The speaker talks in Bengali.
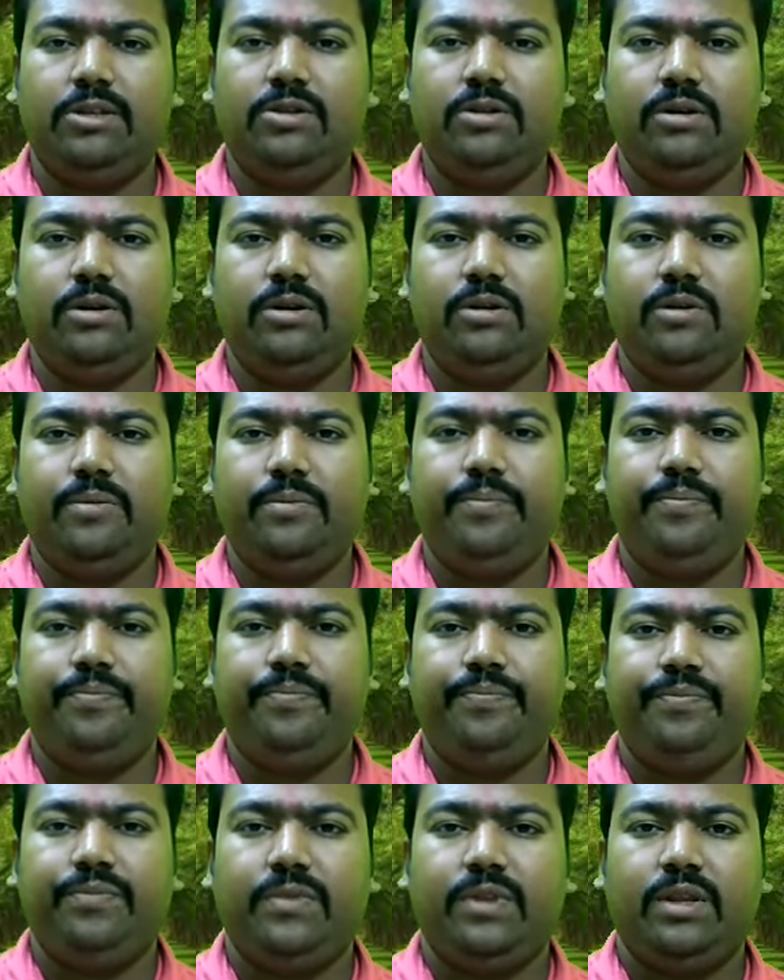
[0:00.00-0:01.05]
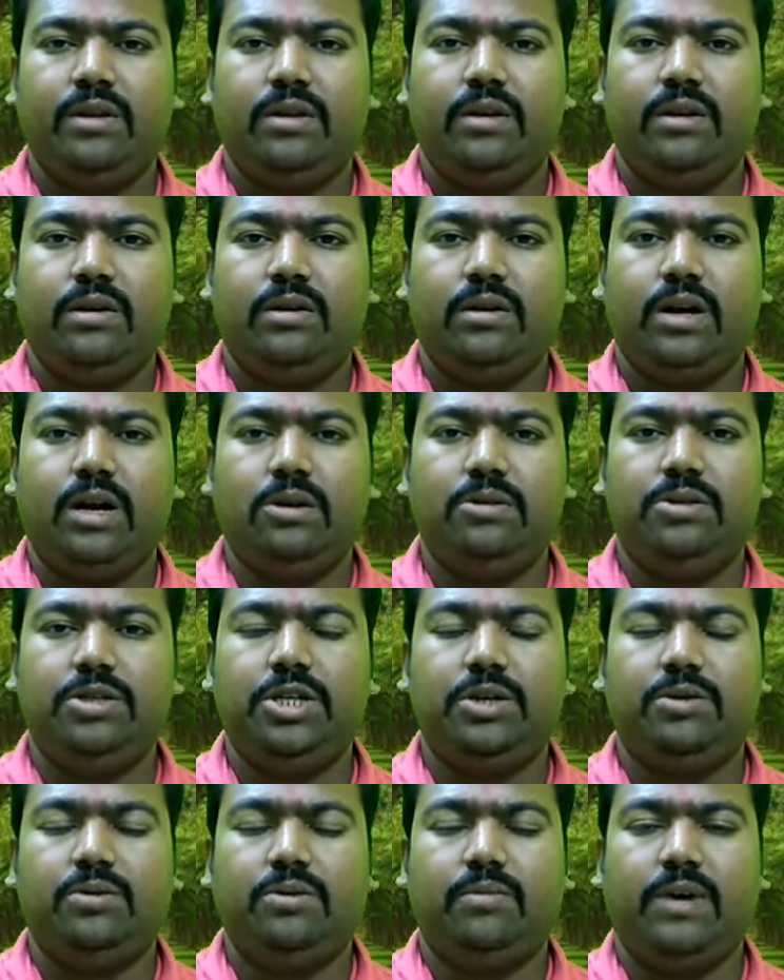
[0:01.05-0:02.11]
বাঞ্ছনীয় কারণ
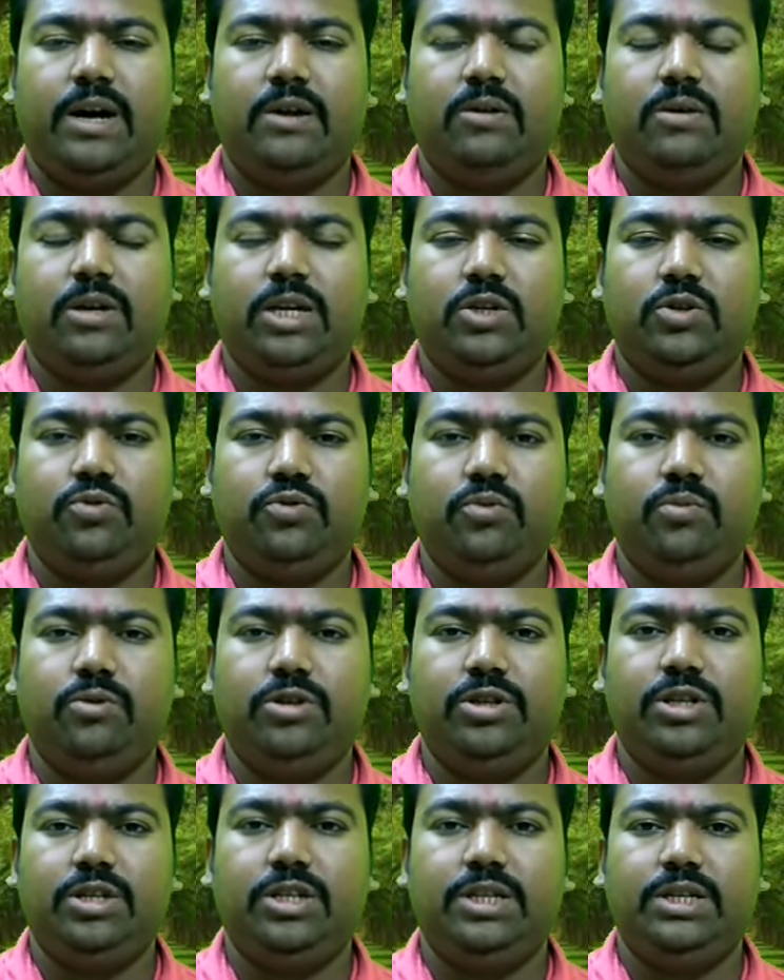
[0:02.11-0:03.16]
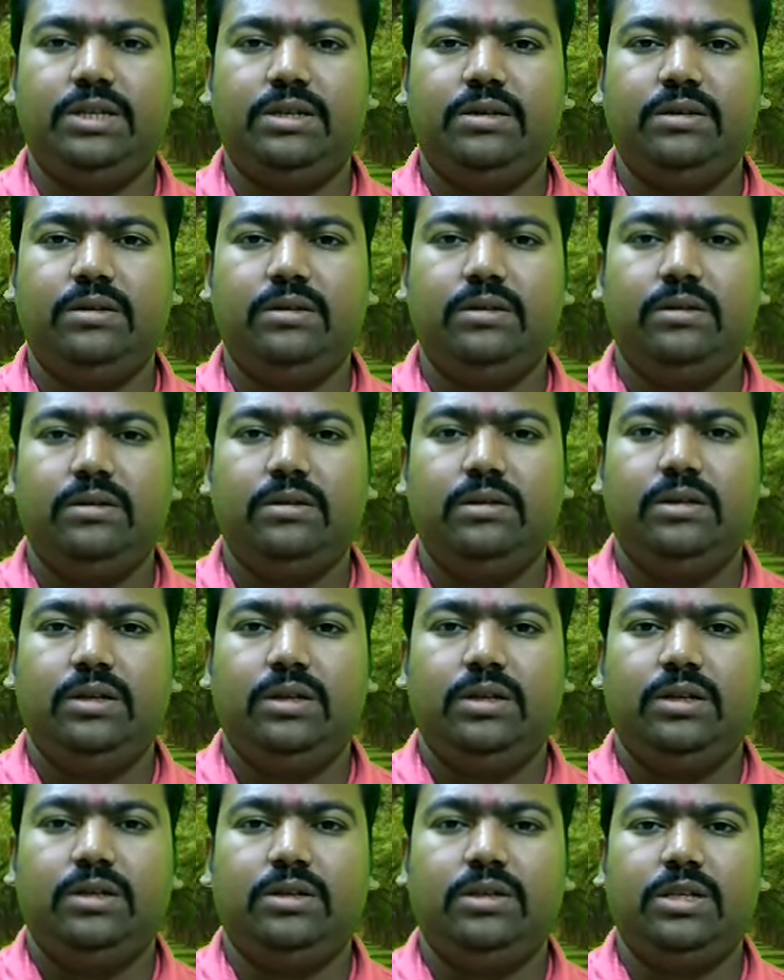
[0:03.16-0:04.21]
যে কোনো ভালো কাজ শুভ জিনিস
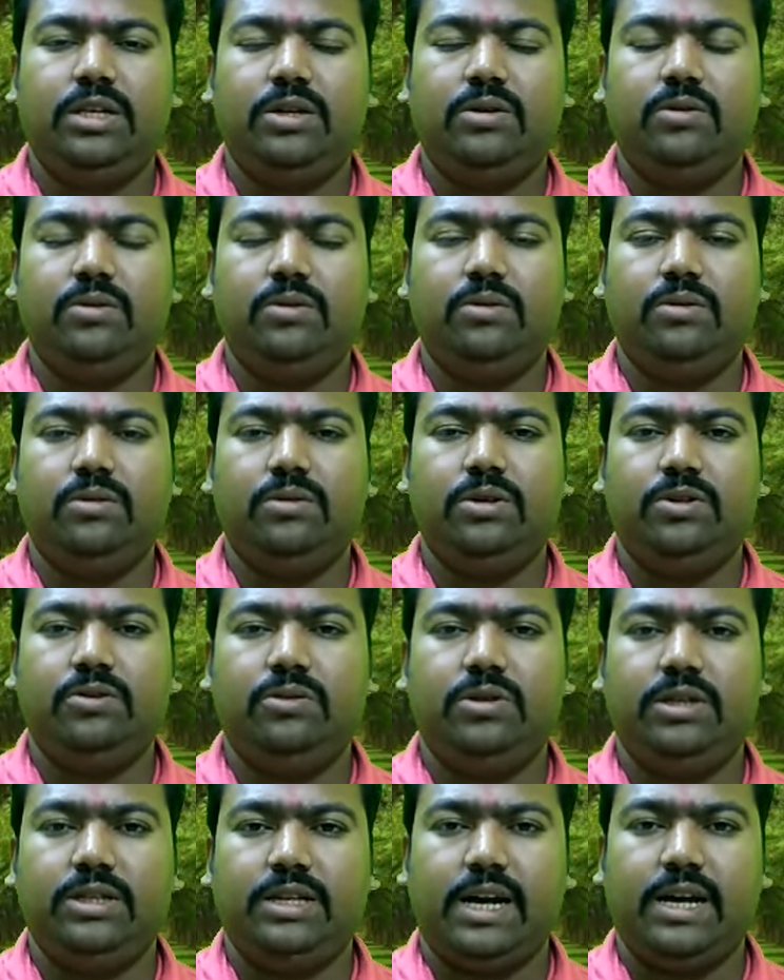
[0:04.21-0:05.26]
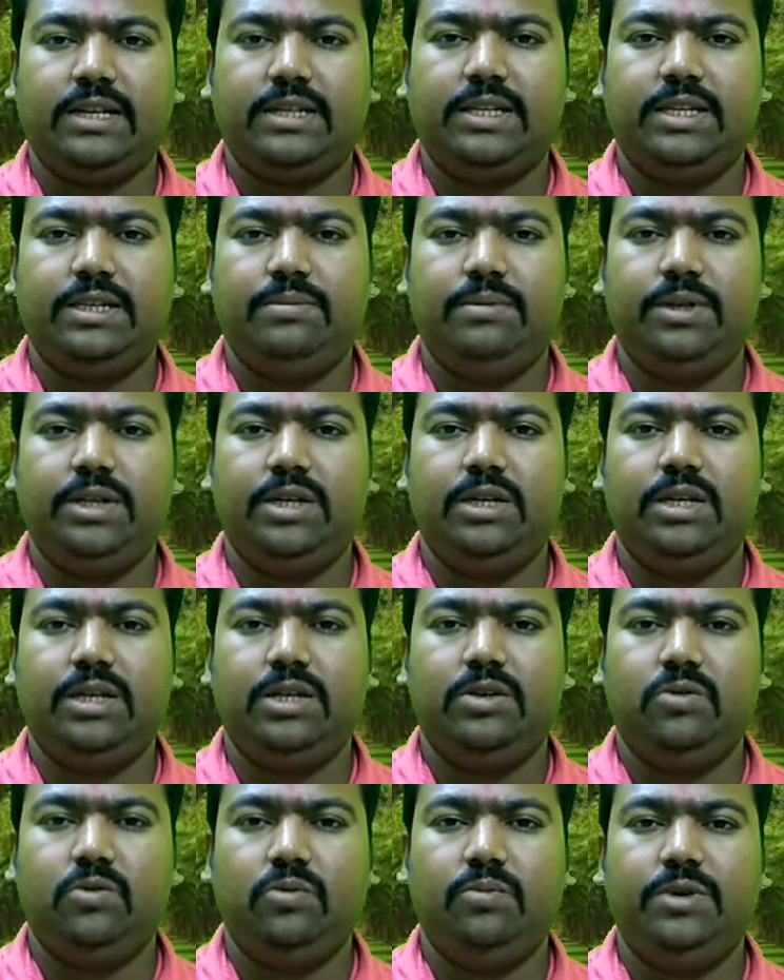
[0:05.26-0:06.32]
যে কোনো কোনো কিছুতে সাকসেস পেতে গেলে
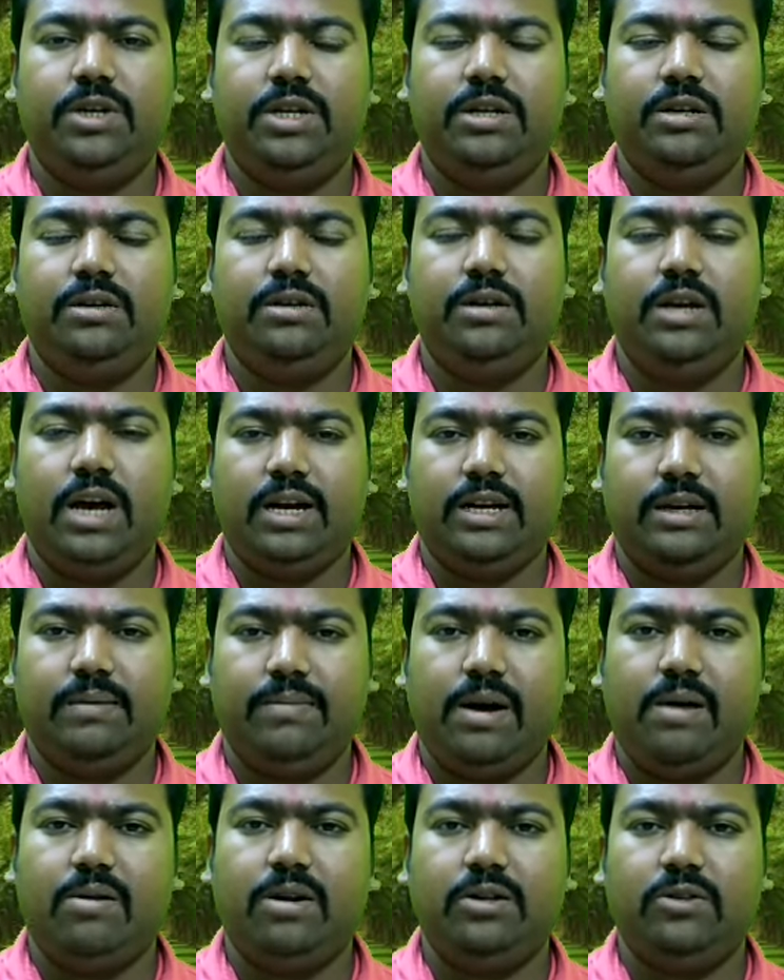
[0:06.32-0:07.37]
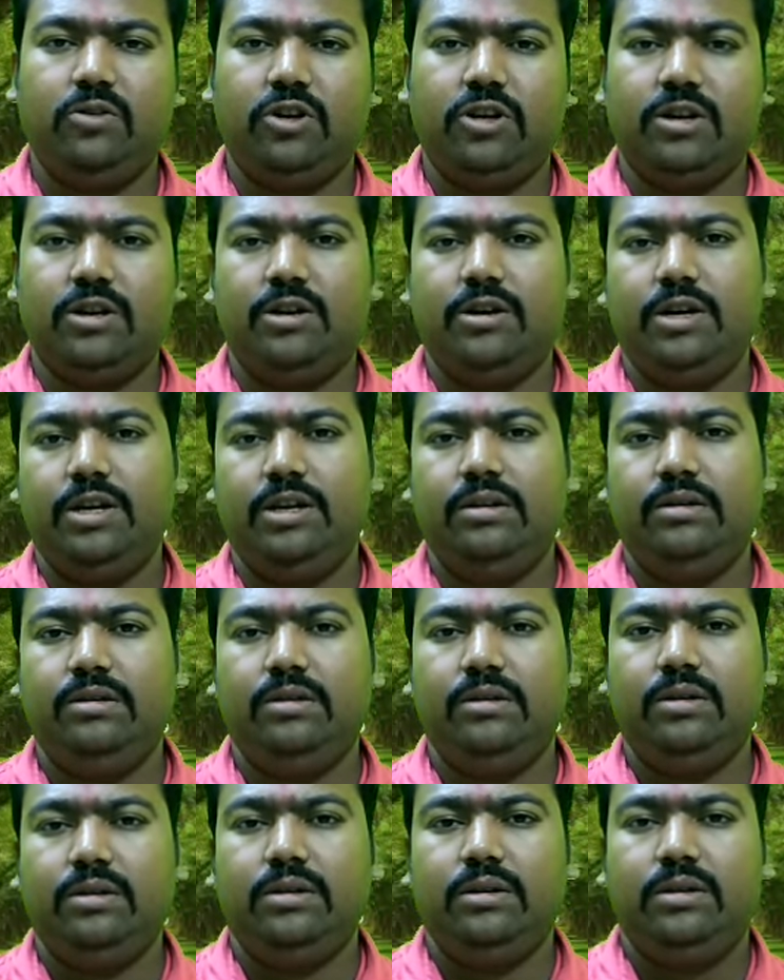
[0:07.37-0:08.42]
রবির একটা পাওয়ার দরকার হয়
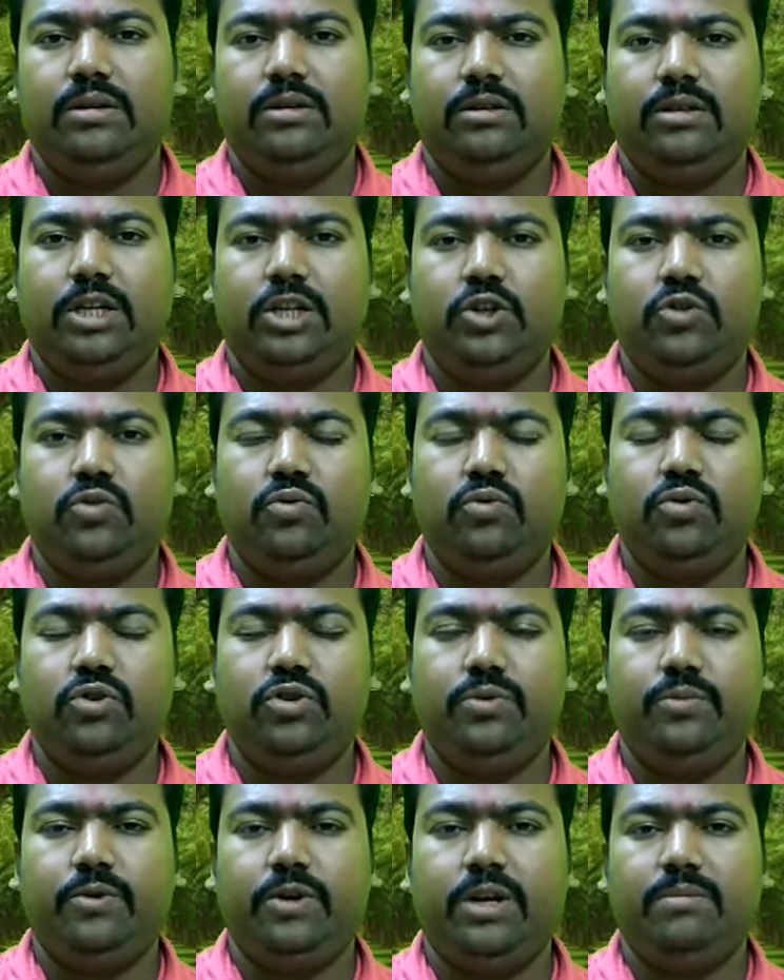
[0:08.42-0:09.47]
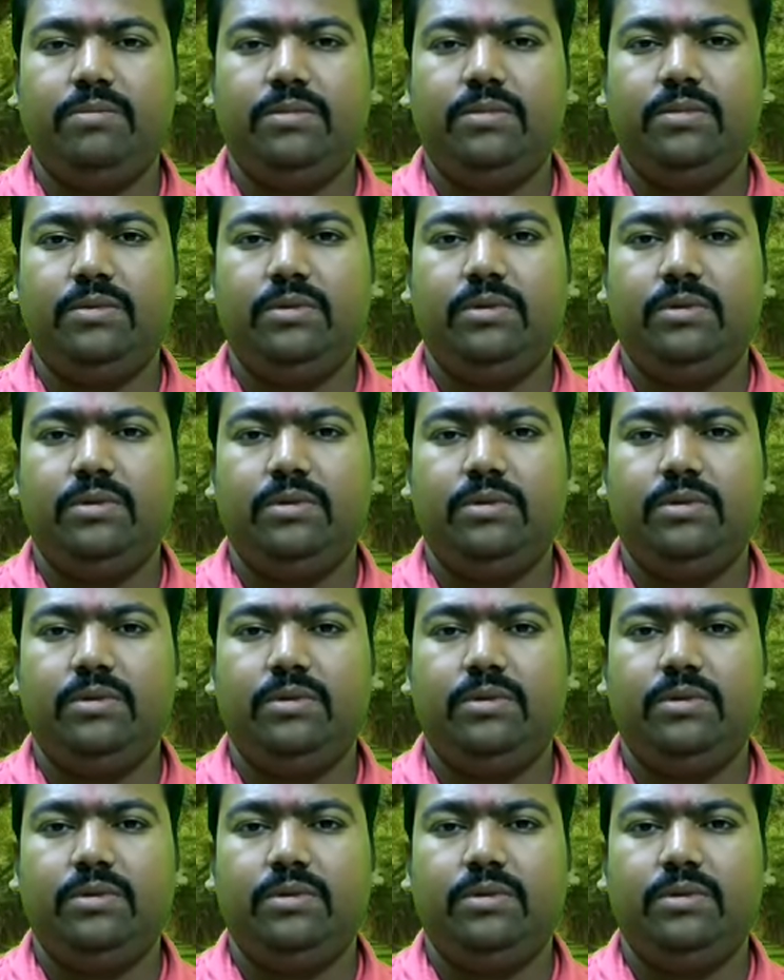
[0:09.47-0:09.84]
তাই সূর্য প্রণাম